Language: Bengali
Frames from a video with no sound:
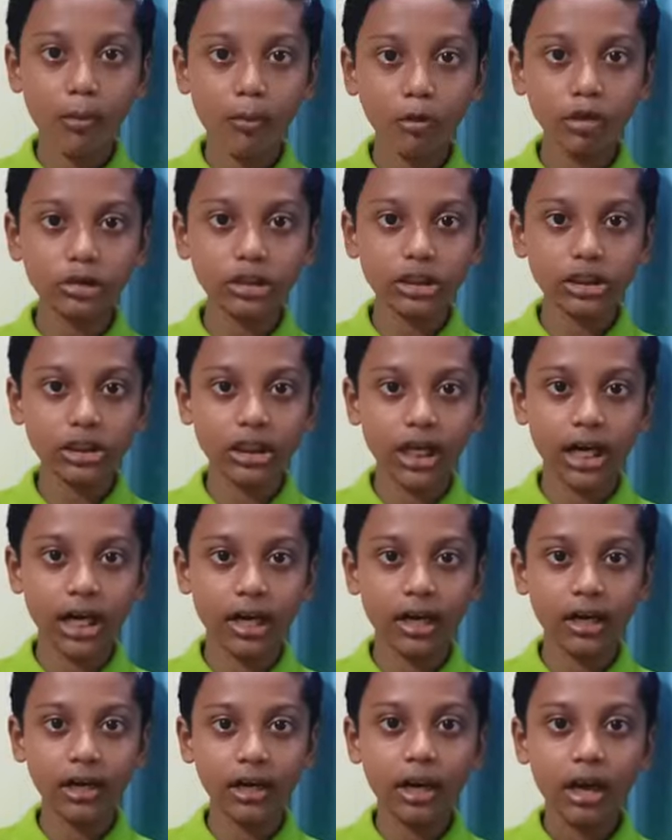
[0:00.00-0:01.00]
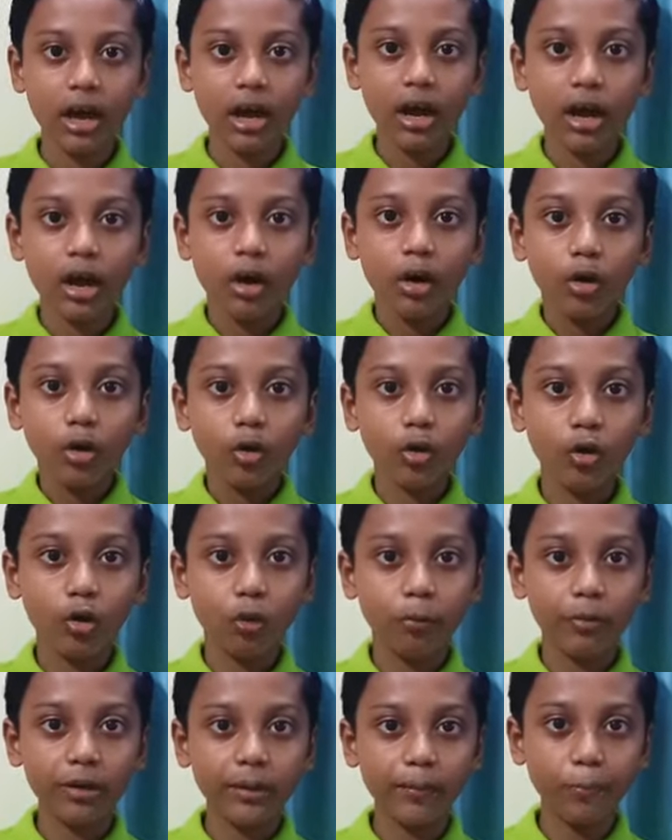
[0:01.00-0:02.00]
নমস্কার
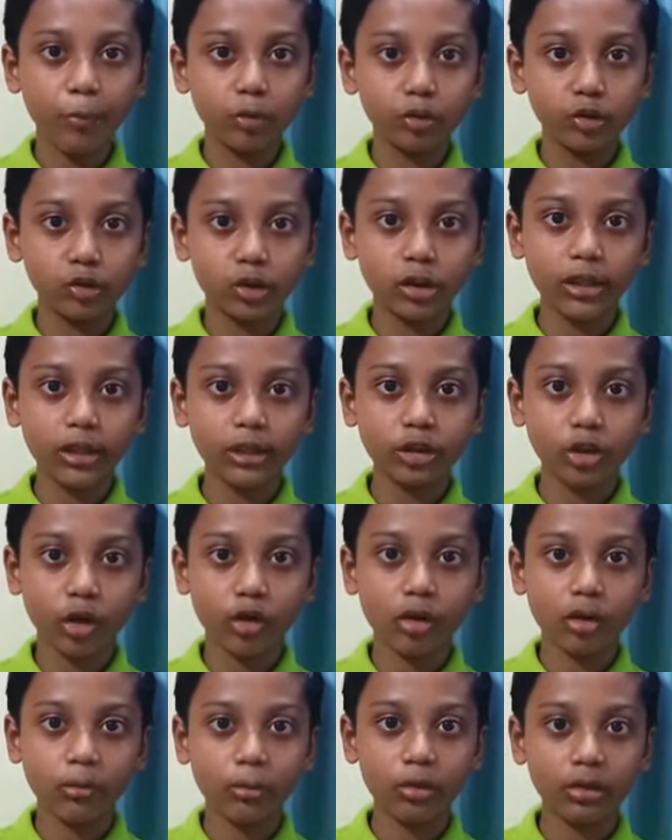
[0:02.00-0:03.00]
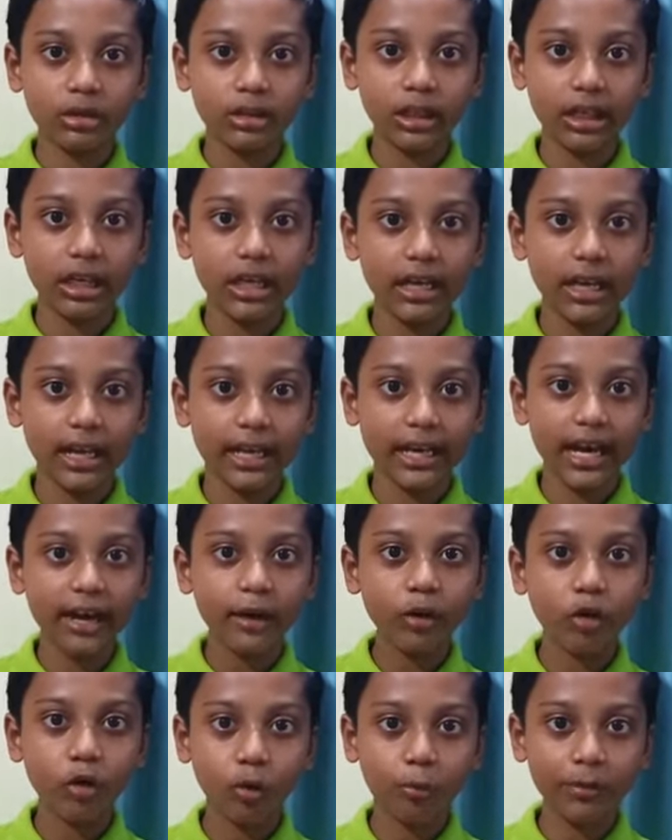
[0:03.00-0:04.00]
কবি পুণ্ডরিক চক্রবর্তীর লেখা
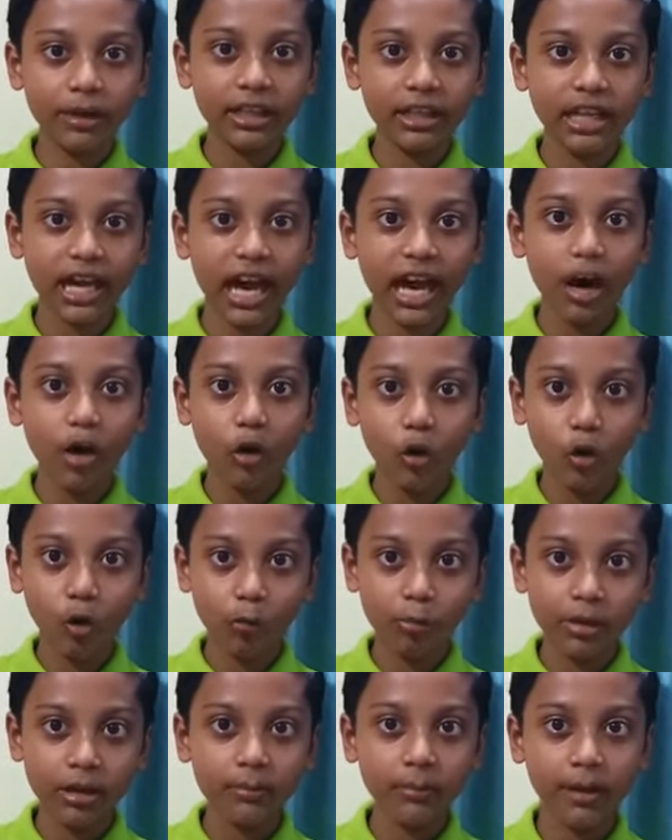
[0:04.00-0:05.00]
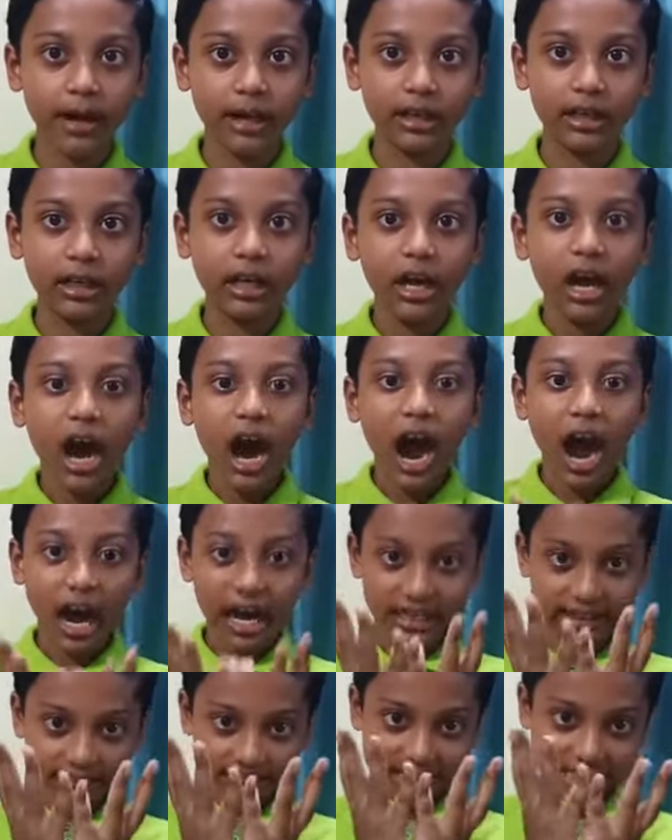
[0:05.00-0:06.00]
কবিতা অভিমান
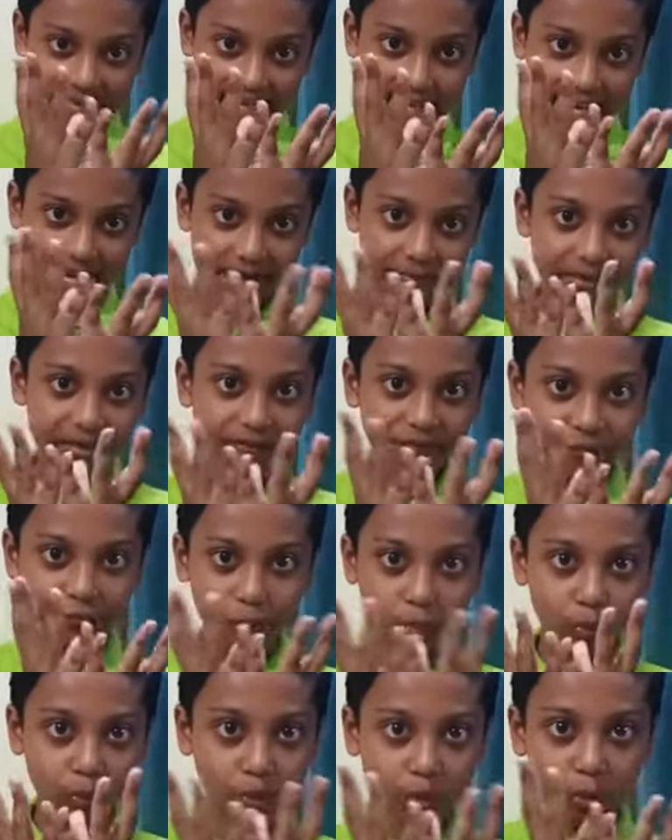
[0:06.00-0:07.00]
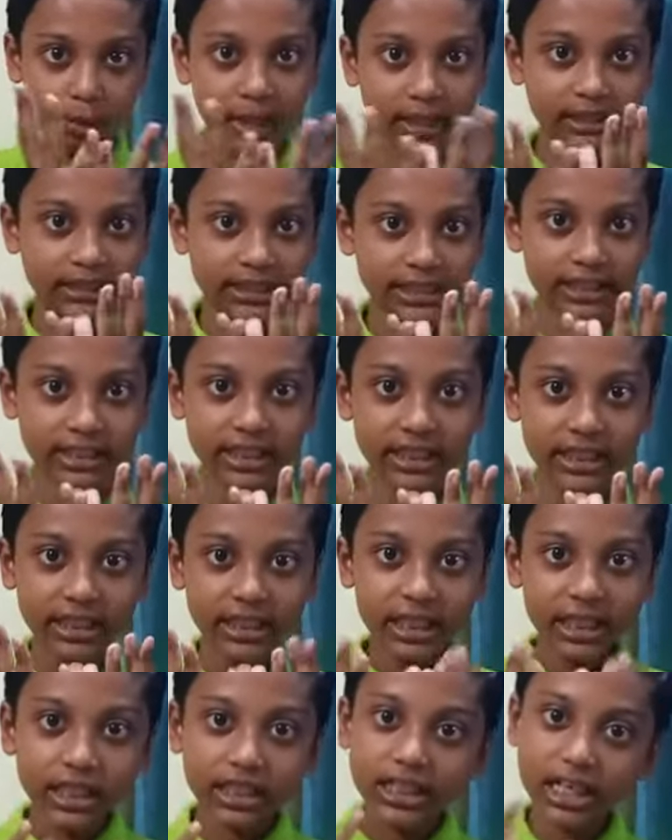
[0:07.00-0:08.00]
আজকে আমি ফুল হয়েছি
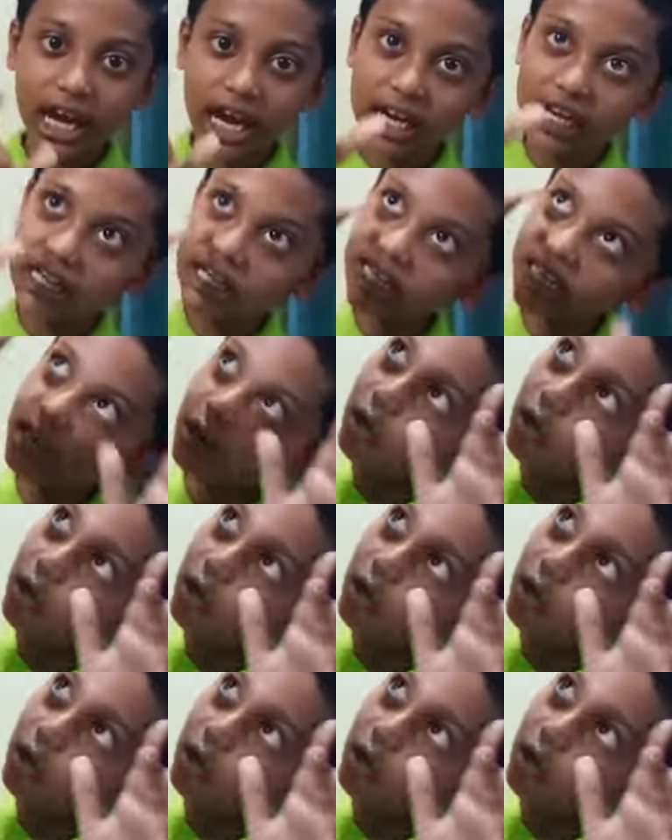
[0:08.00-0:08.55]
কালকে